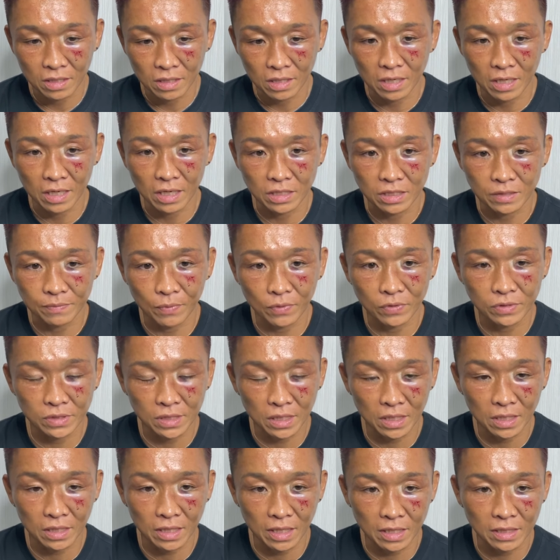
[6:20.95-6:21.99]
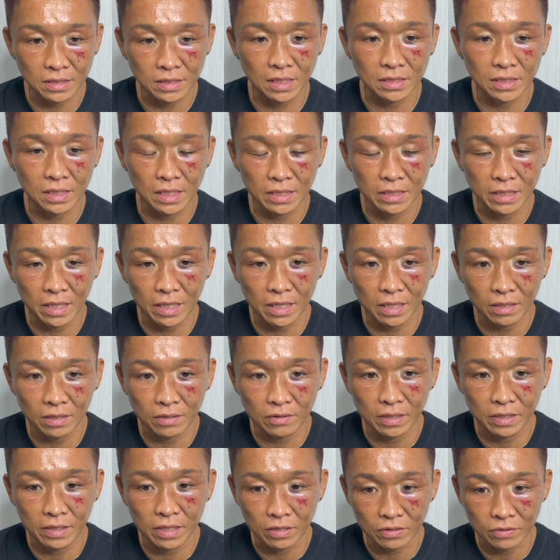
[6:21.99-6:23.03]
えー、スポンサーで支えて
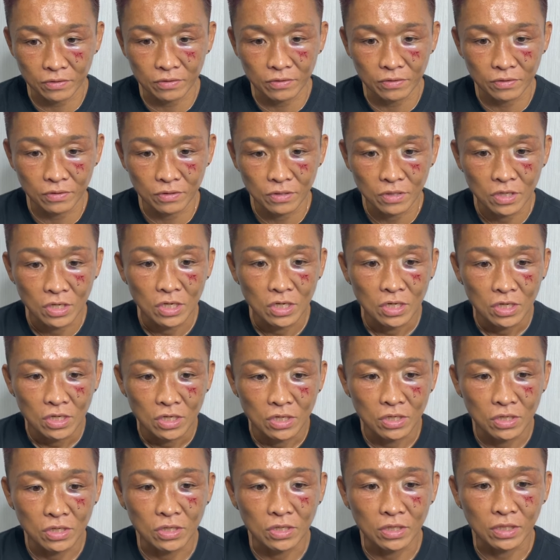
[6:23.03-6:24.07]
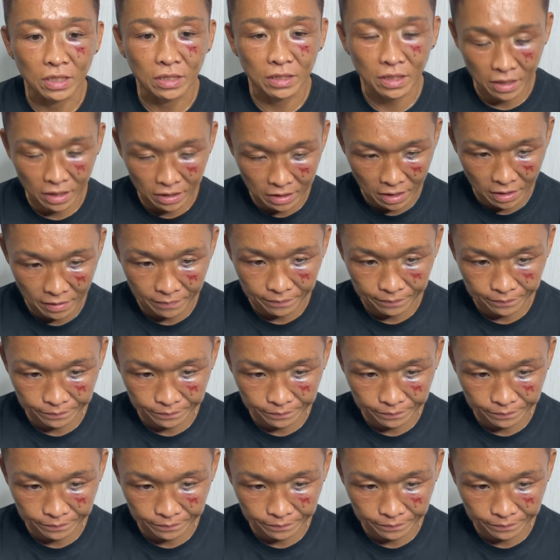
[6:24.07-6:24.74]
くれてる、えー、方々、